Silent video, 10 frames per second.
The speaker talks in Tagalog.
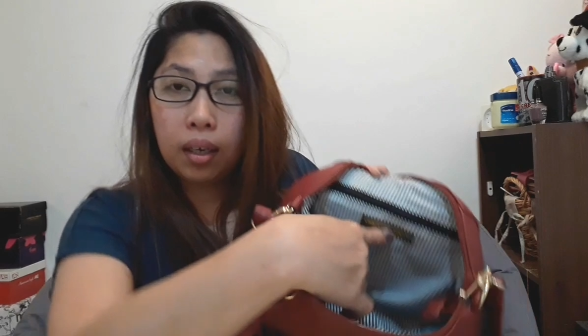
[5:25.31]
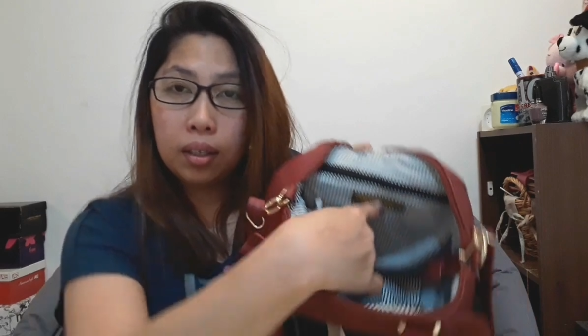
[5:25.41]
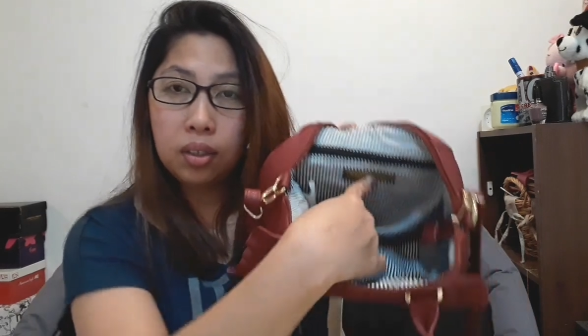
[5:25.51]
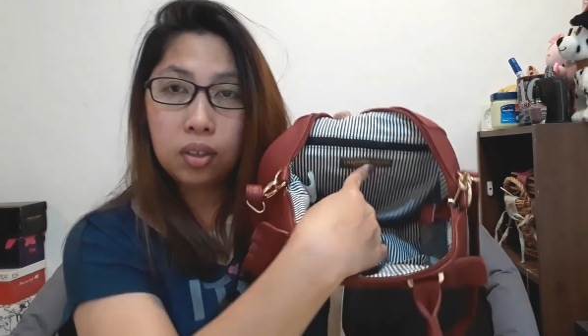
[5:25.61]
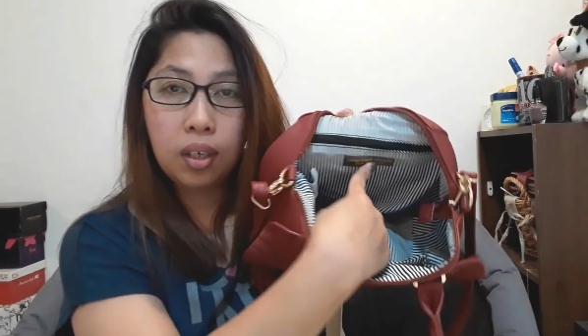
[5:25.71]

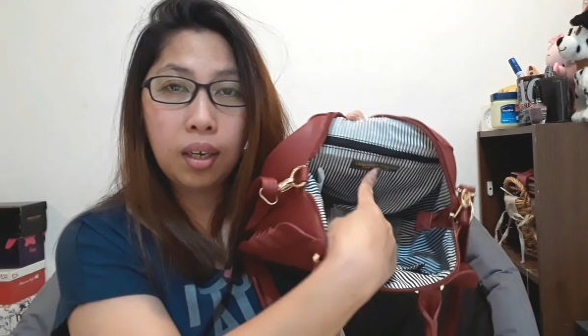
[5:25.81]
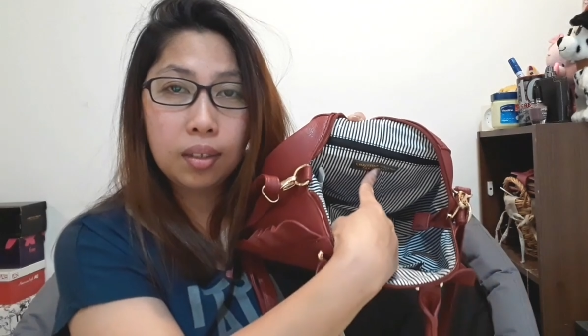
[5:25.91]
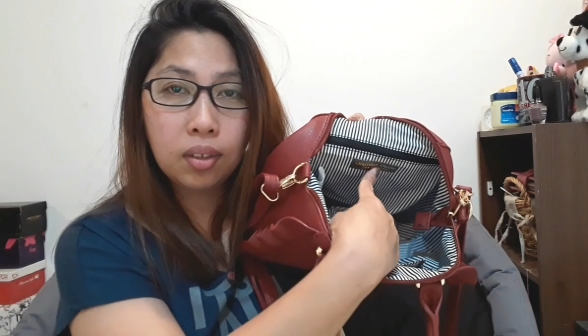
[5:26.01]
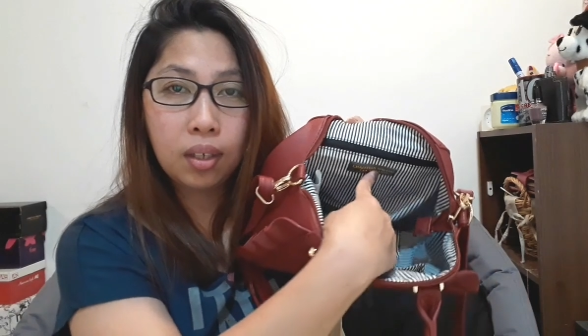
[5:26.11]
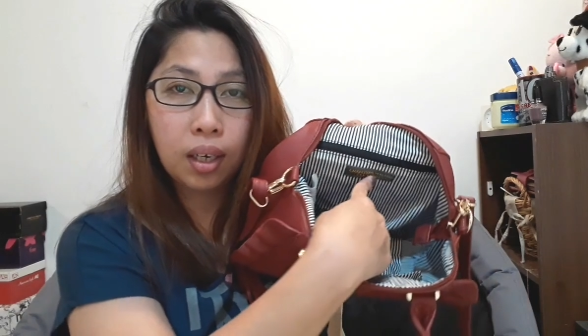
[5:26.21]

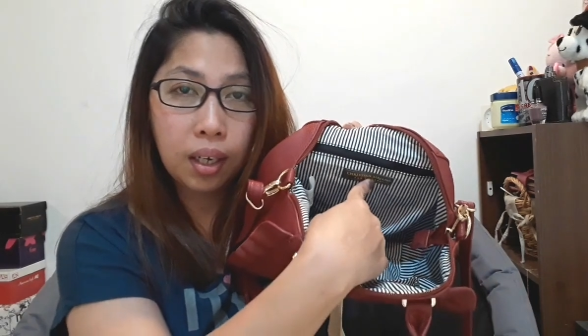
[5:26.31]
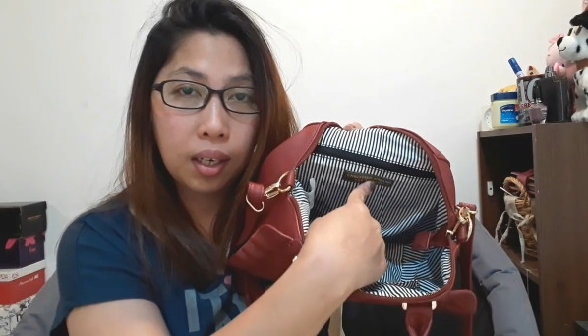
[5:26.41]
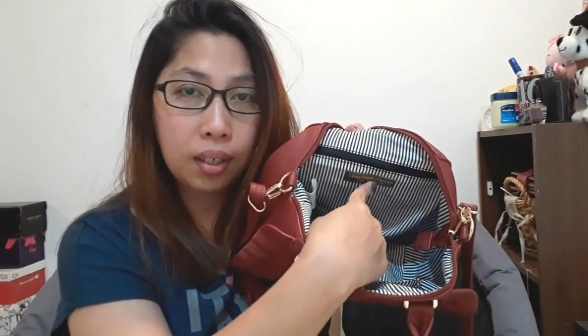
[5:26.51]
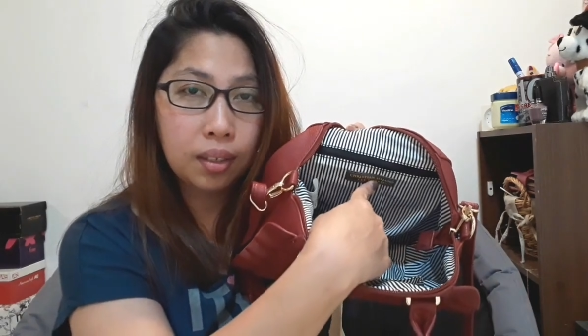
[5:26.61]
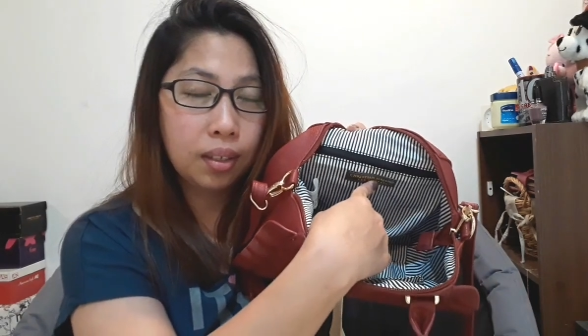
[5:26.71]
Christian Sar
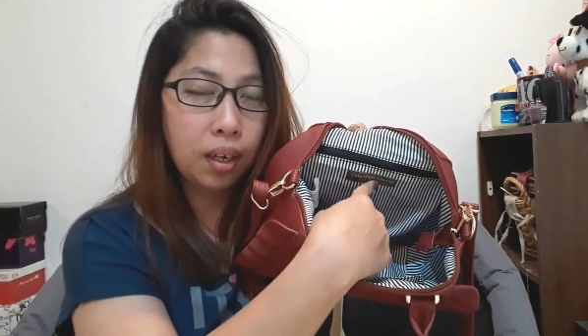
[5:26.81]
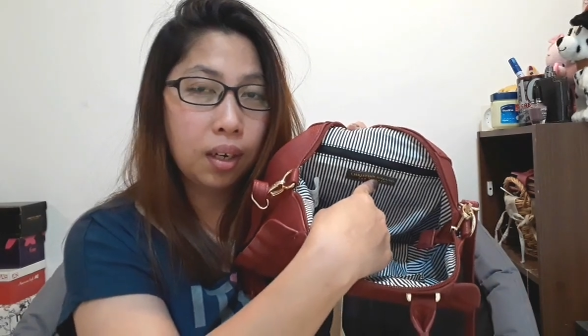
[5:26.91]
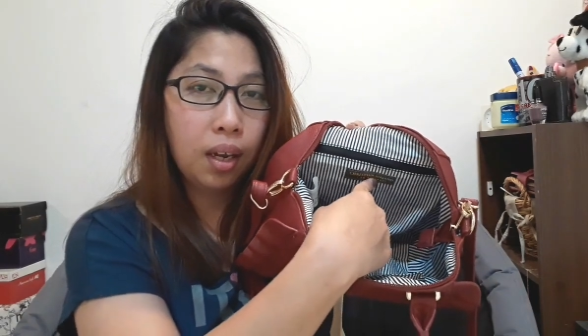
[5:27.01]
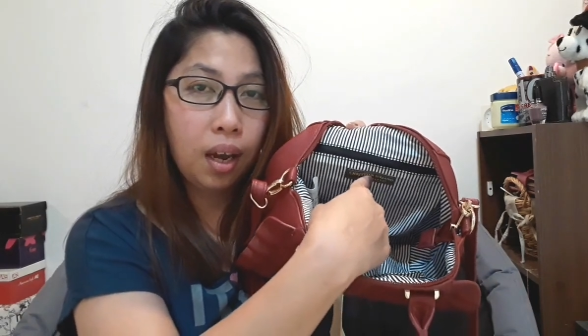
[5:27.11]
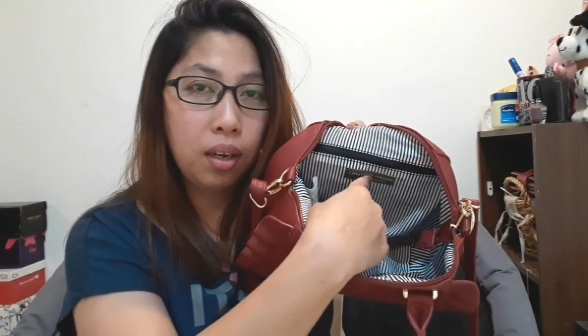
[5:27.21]

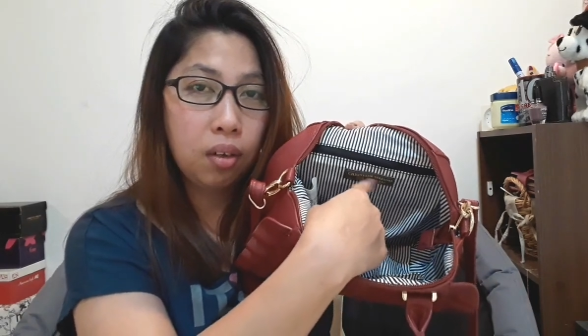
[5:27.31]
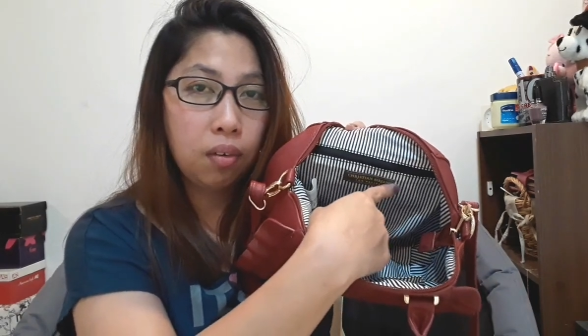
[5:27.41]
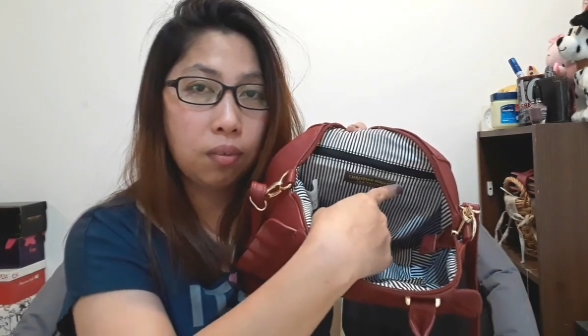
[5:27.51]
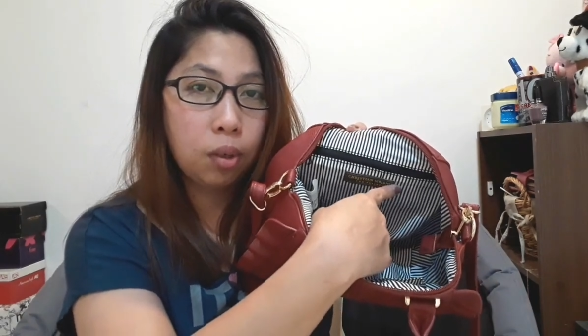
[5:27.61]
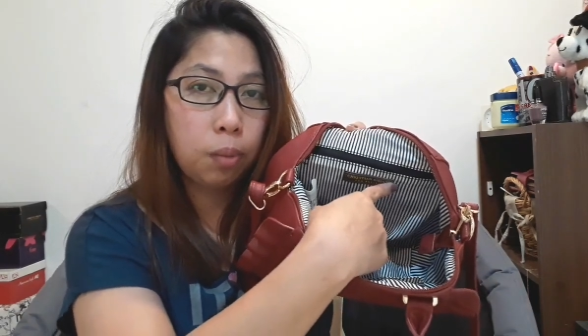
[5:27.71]

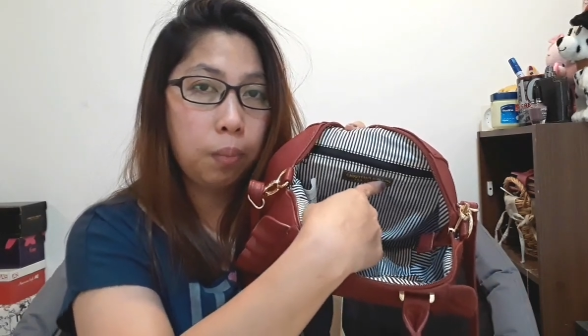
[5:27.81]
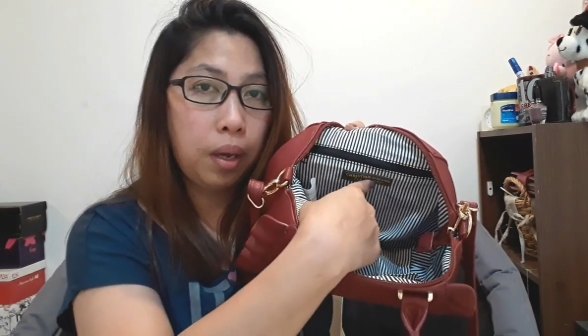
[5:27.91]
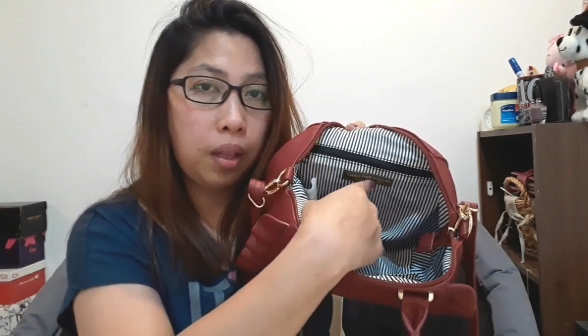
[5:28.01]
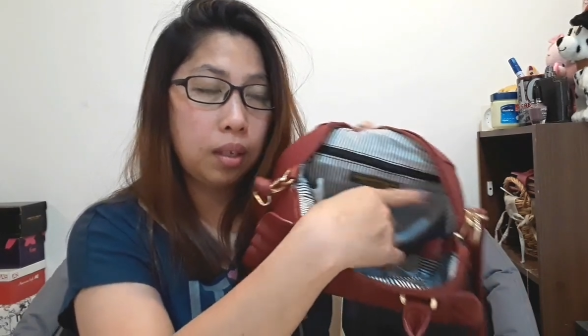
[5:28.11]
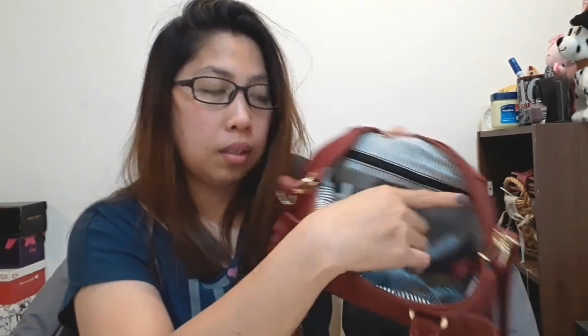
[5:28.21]
Sariano for
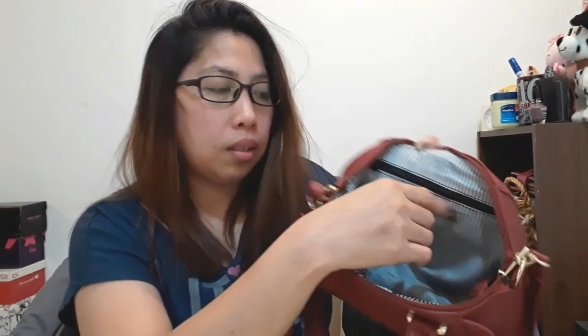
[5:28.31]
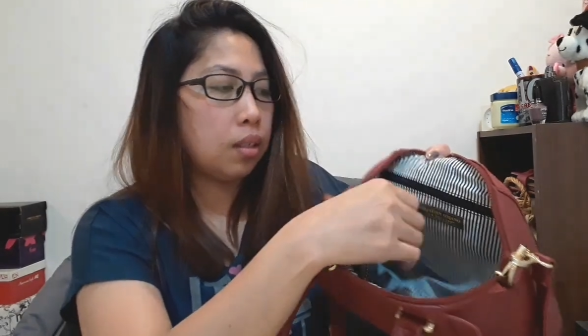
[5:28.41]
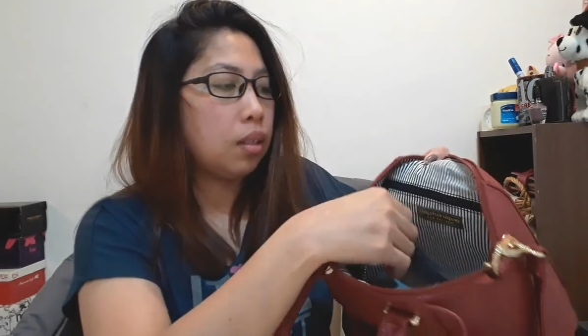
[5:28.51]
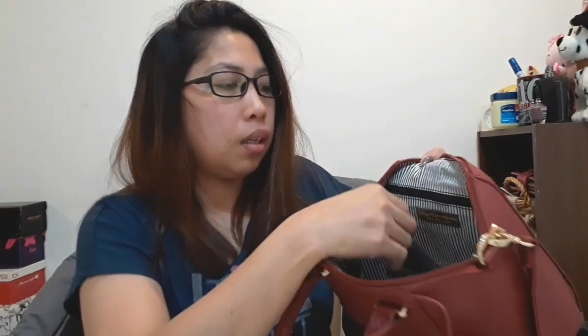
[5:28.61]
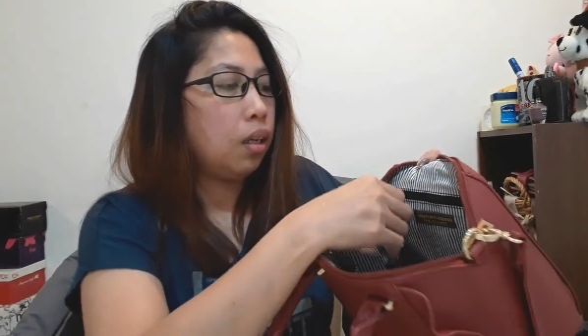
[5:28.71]

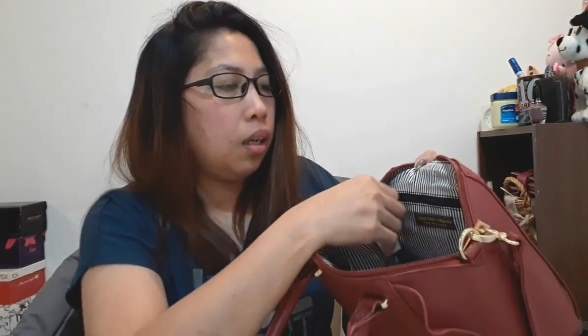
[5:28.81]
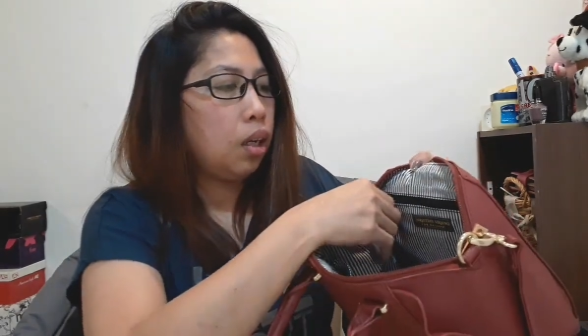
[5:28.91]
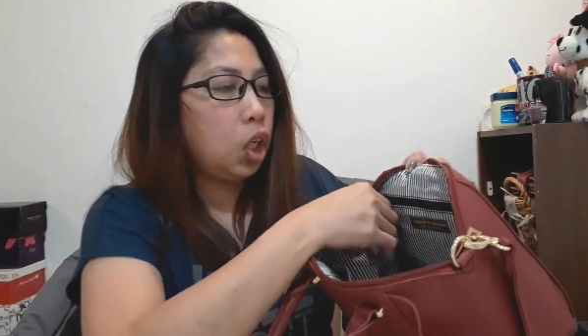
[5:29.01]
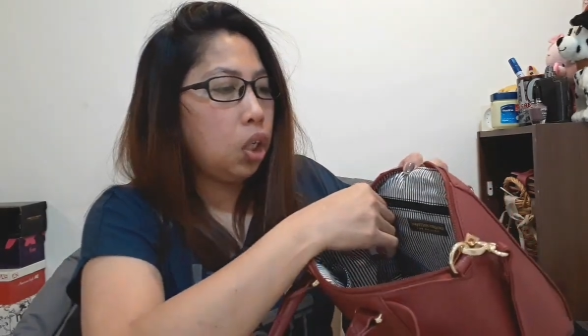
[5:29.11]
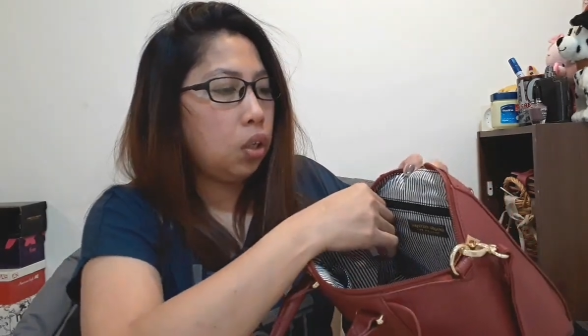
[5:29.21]
Payless.
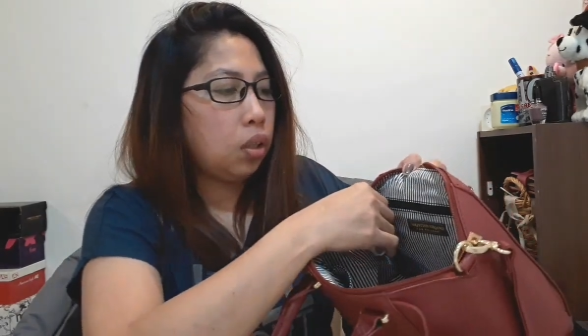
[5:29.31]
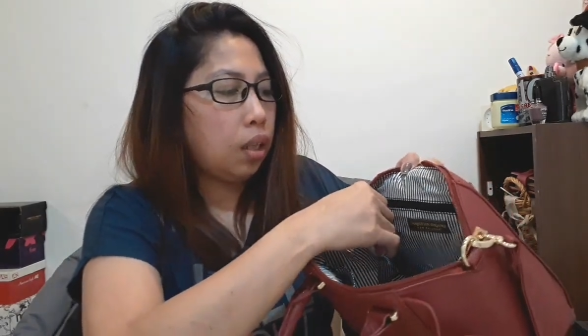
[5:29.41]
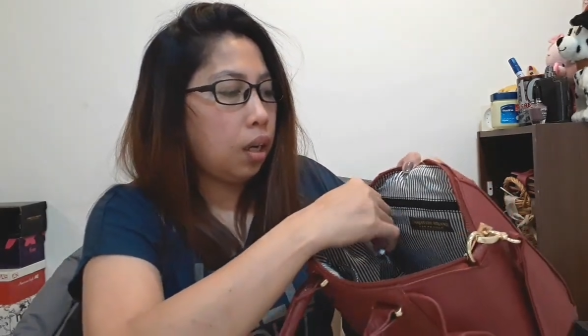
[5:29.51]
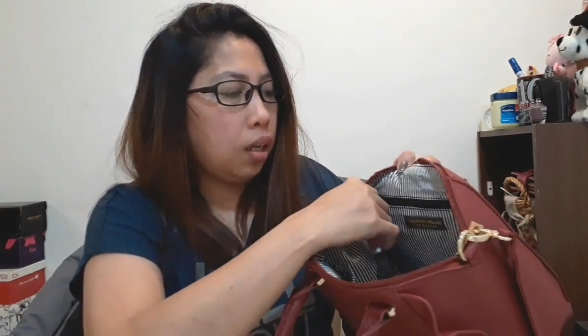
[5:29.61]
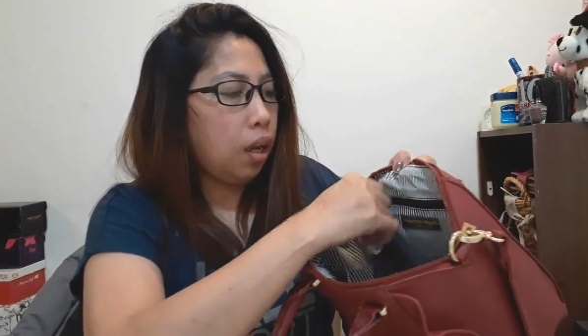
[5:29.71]
Yun
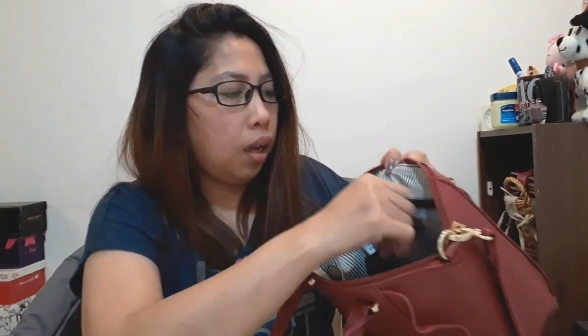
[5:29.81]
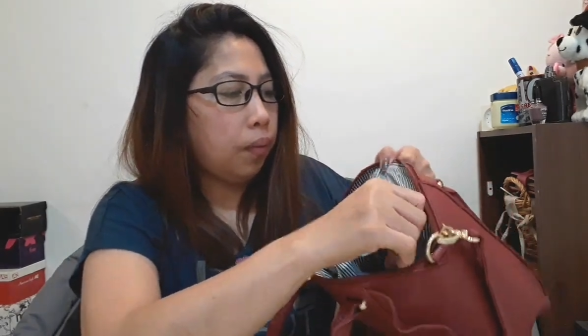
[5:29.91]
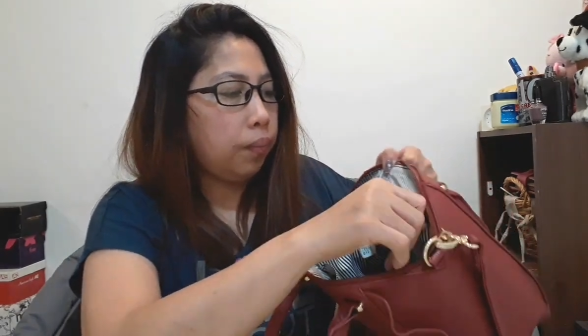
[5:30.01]
talaga.